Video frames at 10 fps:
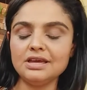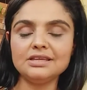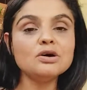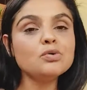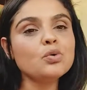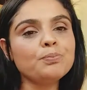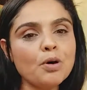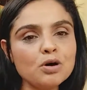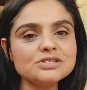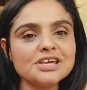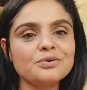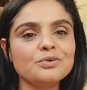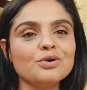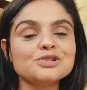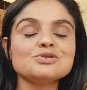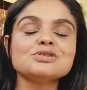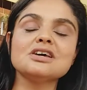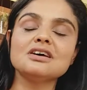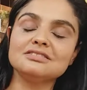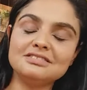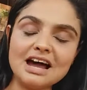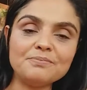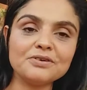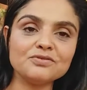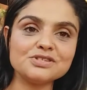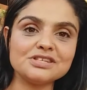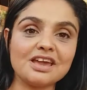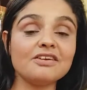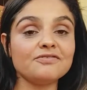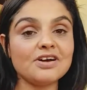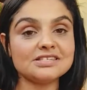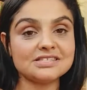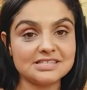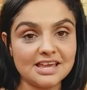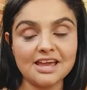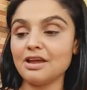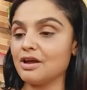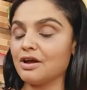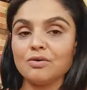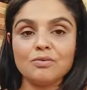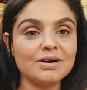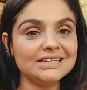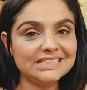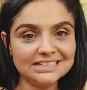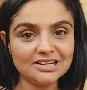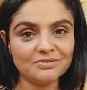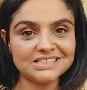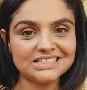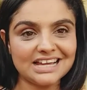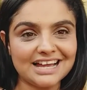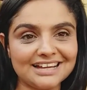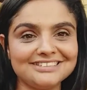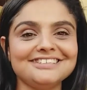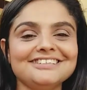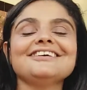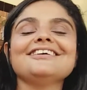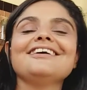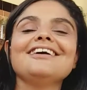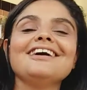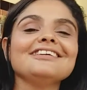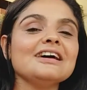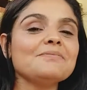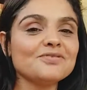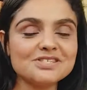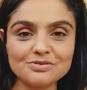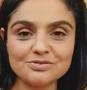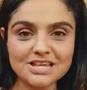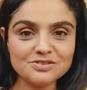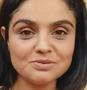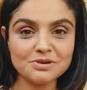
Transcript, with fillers: Então, com poucos recursos, dá para você fazer uma linda obra de arte, dá para você usar sua